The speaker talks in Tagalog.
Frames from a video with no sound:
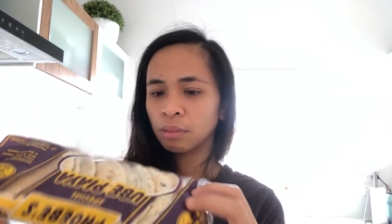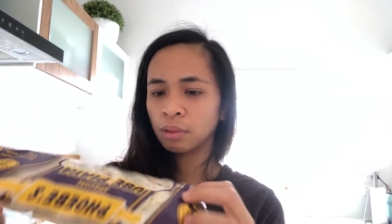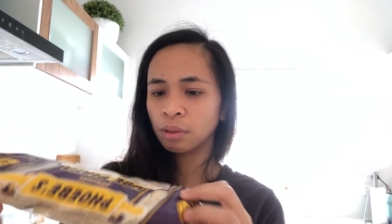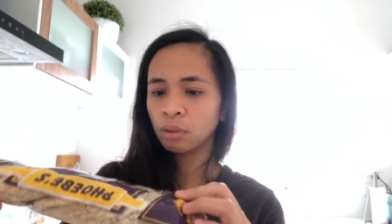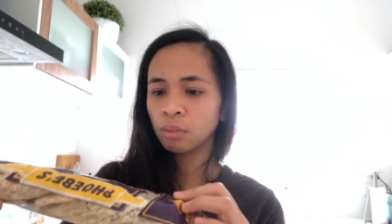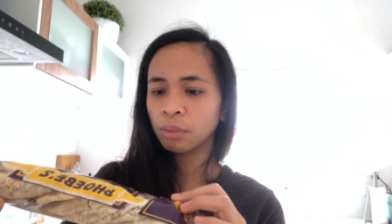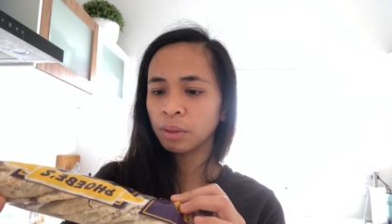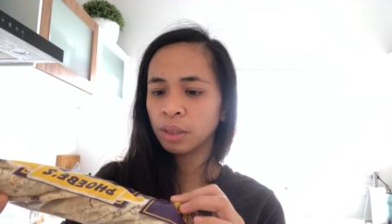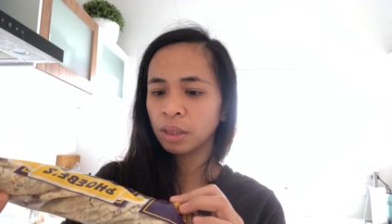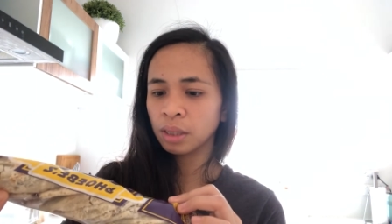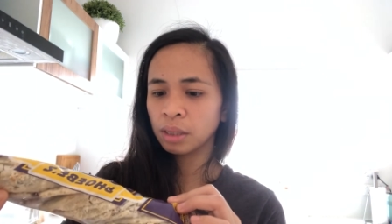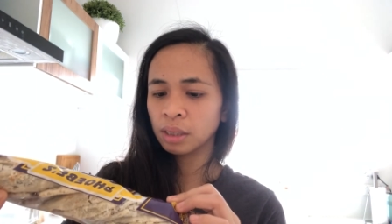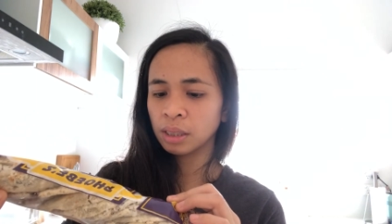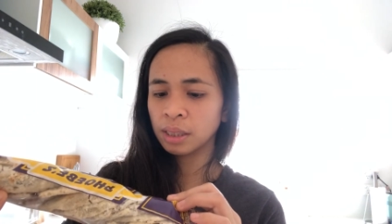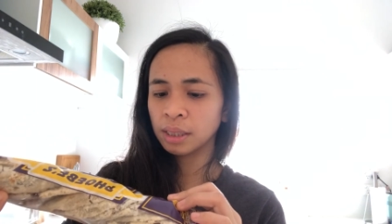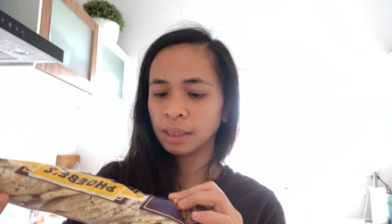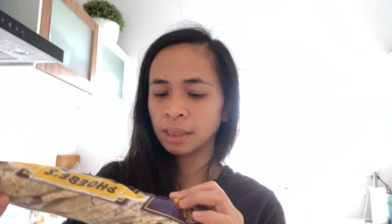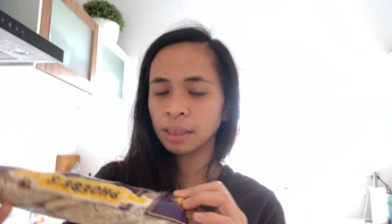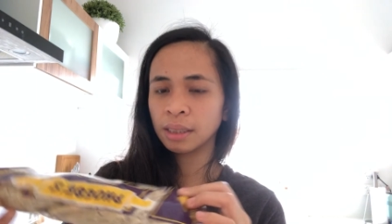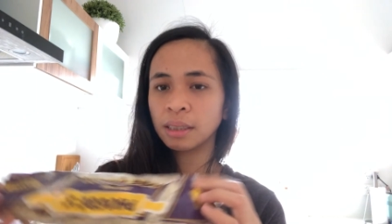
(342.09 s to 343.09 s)
Ano ba yan,
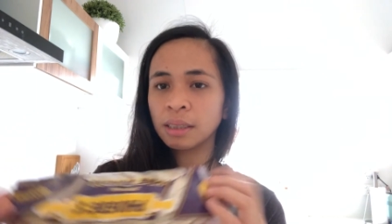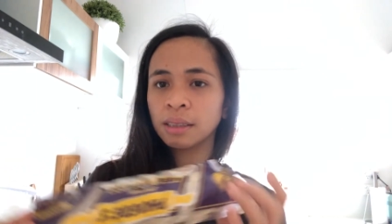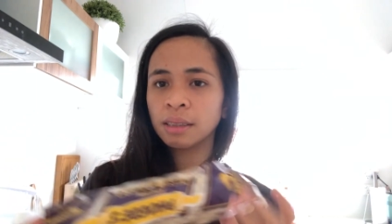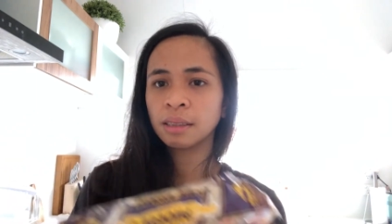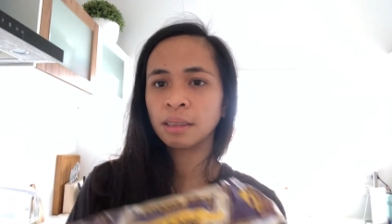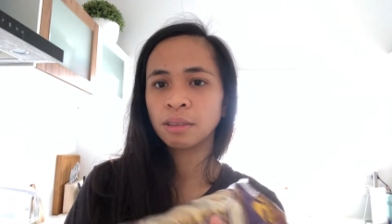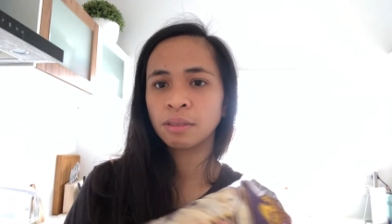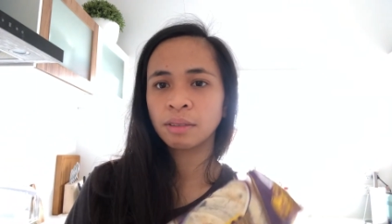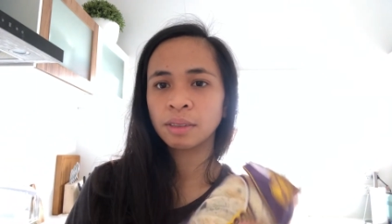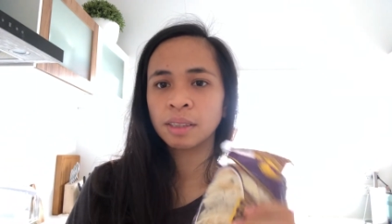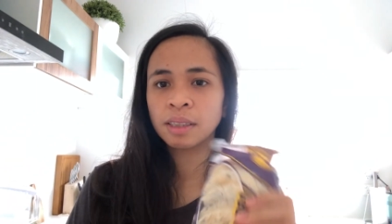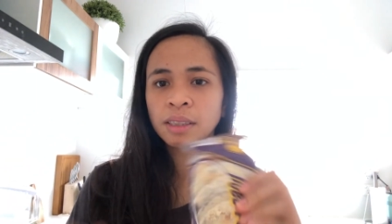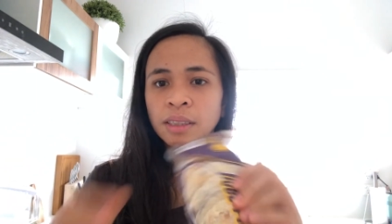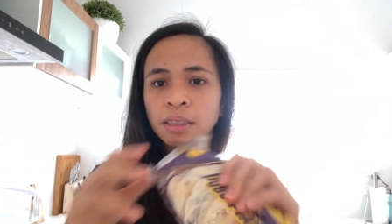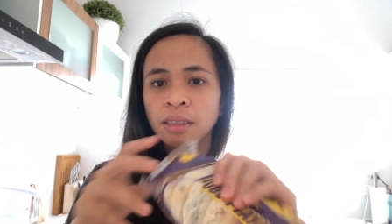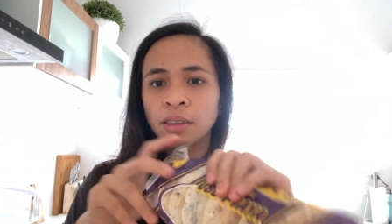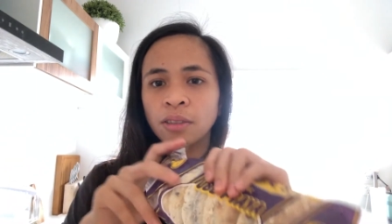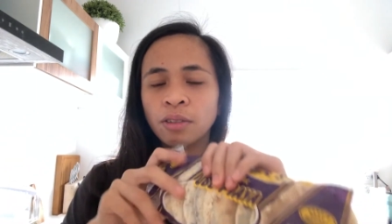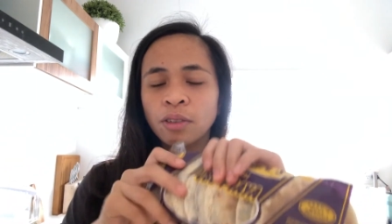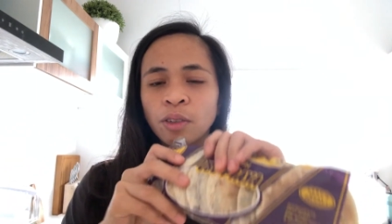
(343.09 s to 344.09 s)
sister? Yung
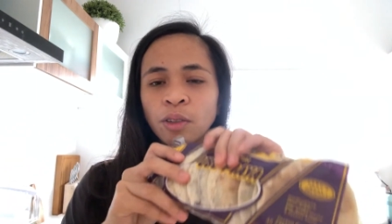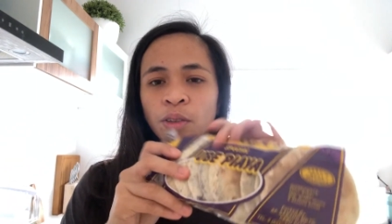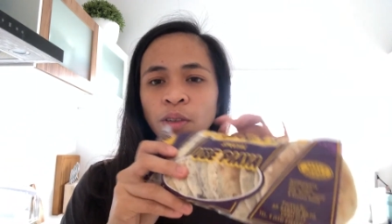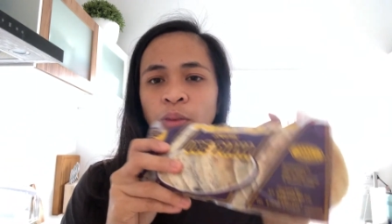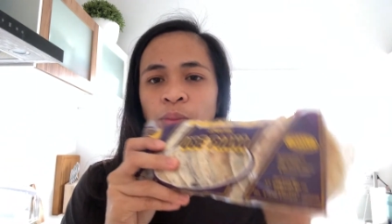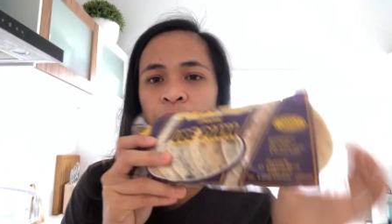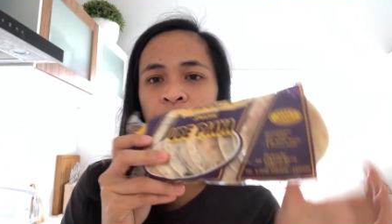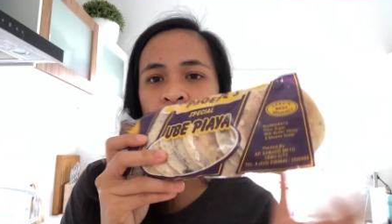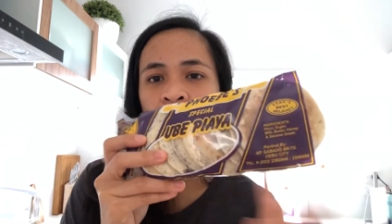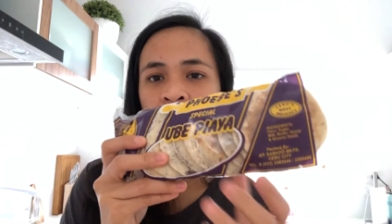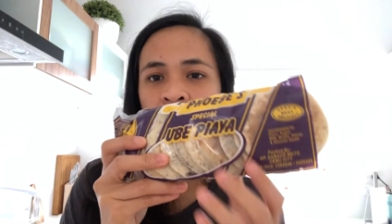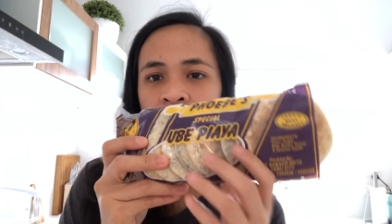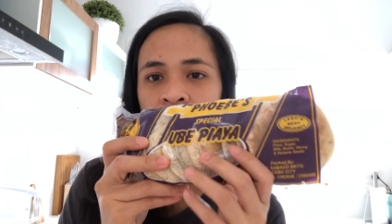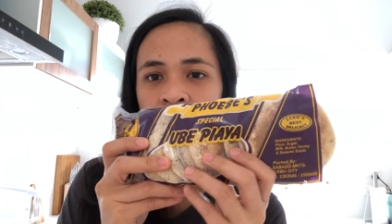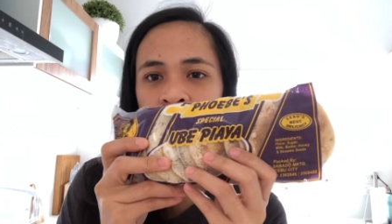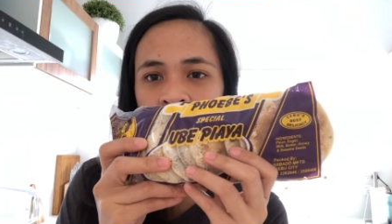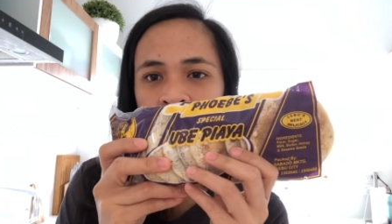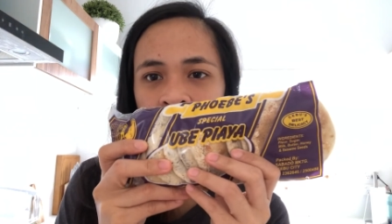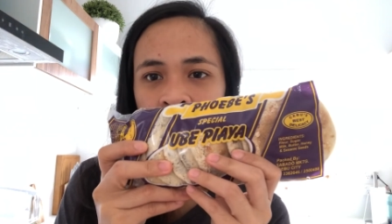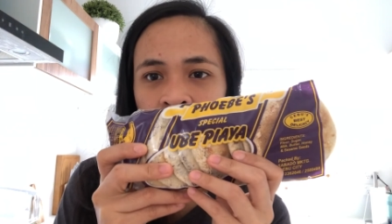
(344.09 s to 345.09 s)
sister ko yung nagpadala
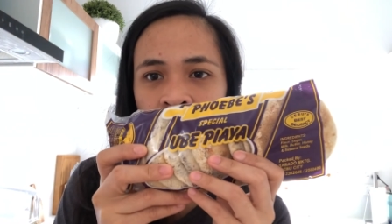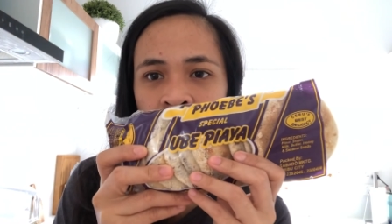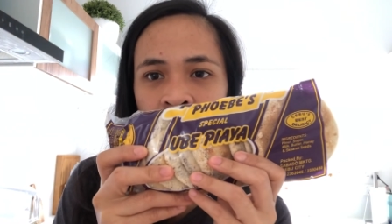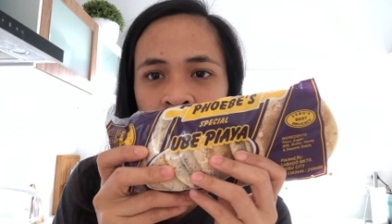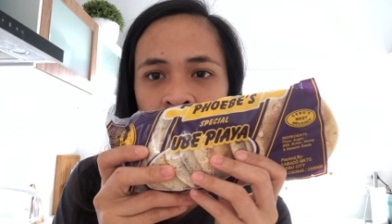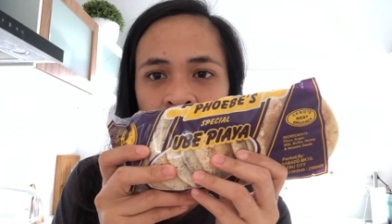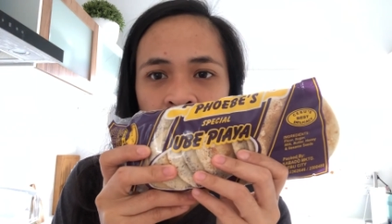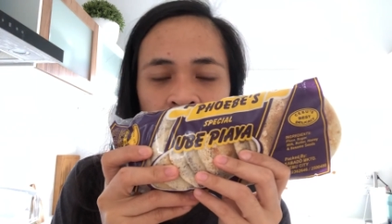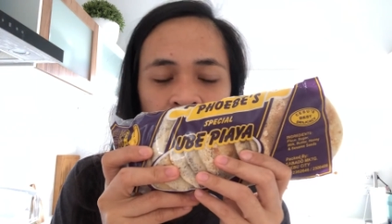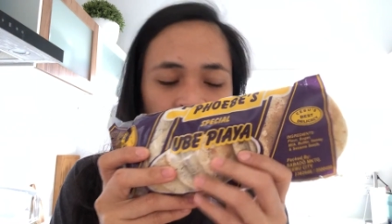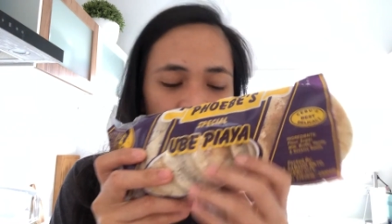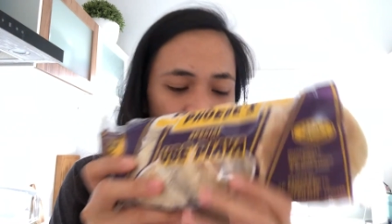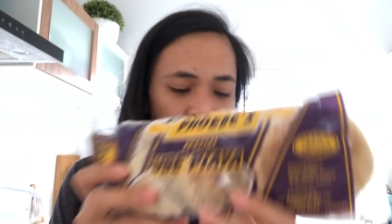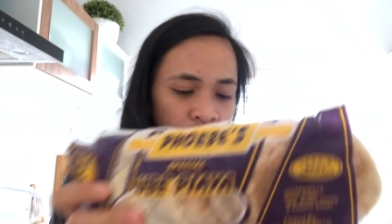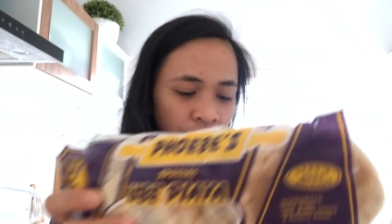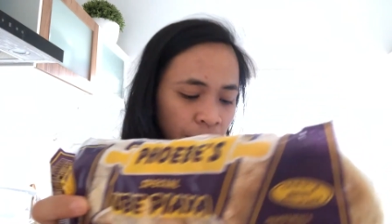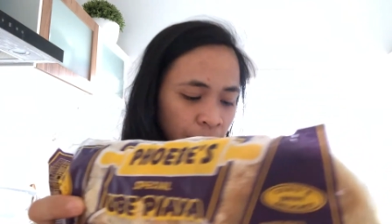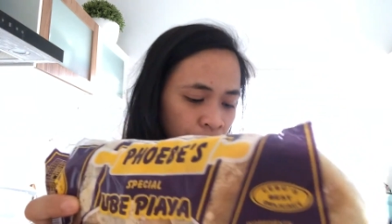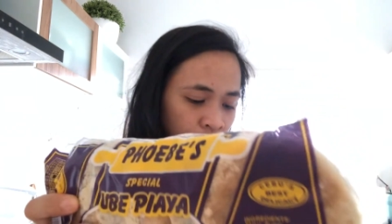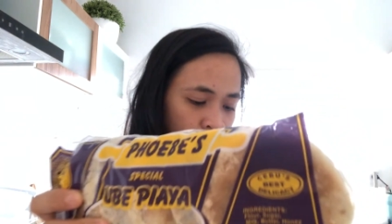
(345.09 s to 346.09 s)
dito.
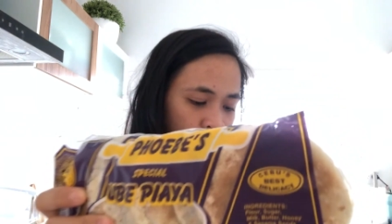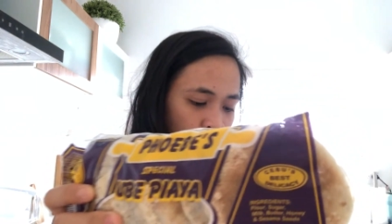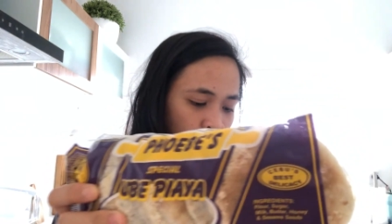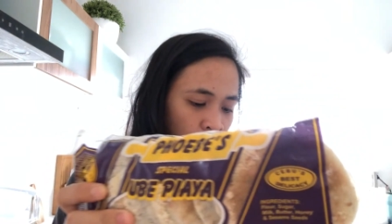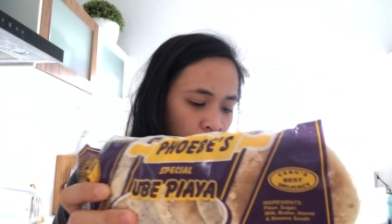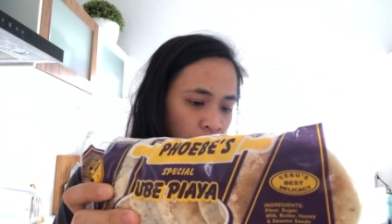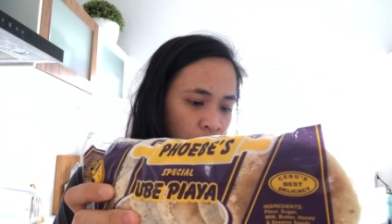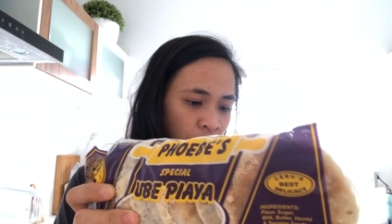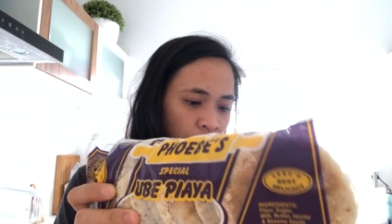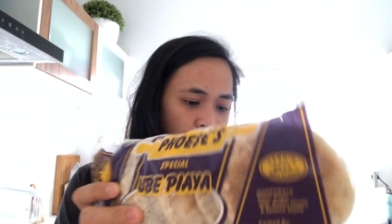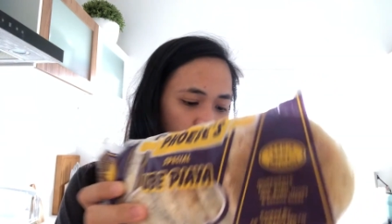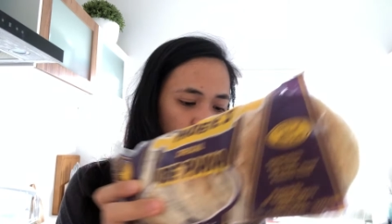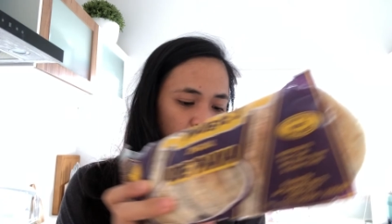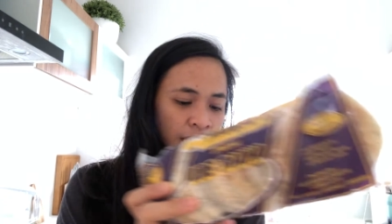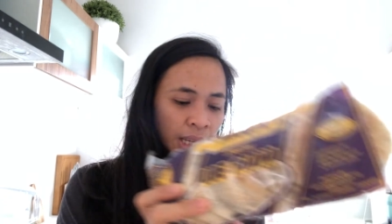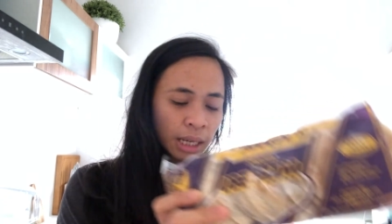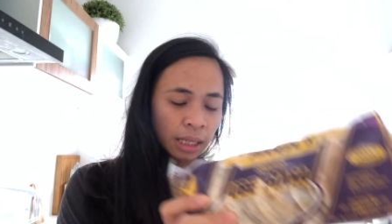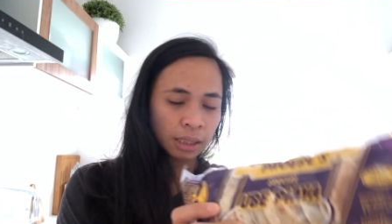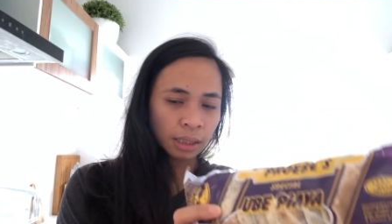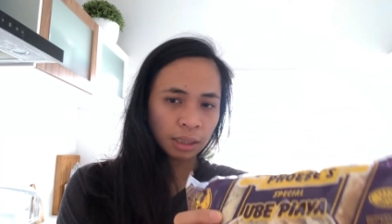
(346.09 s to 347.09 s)
Merong
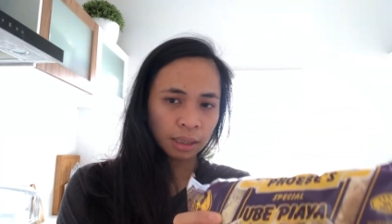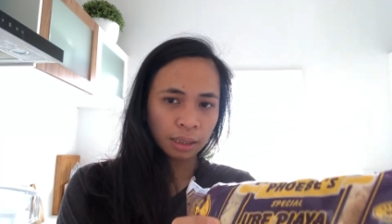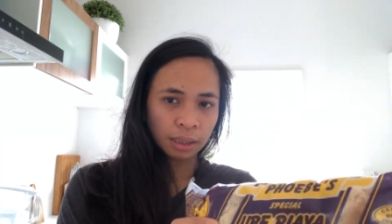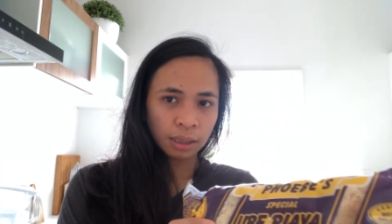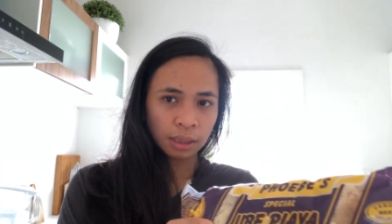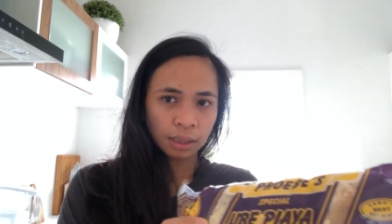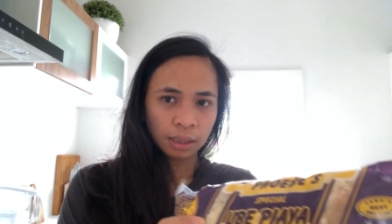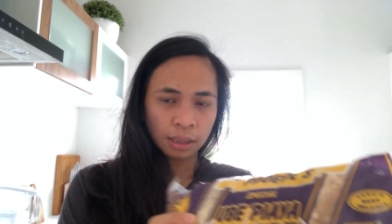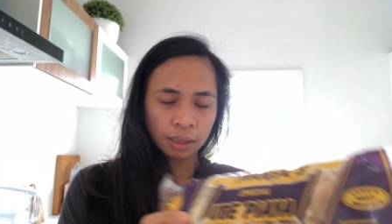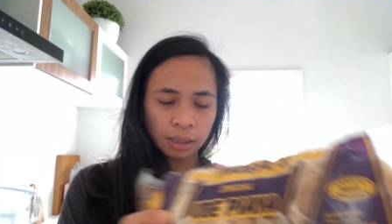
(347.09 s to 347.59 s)
amigas.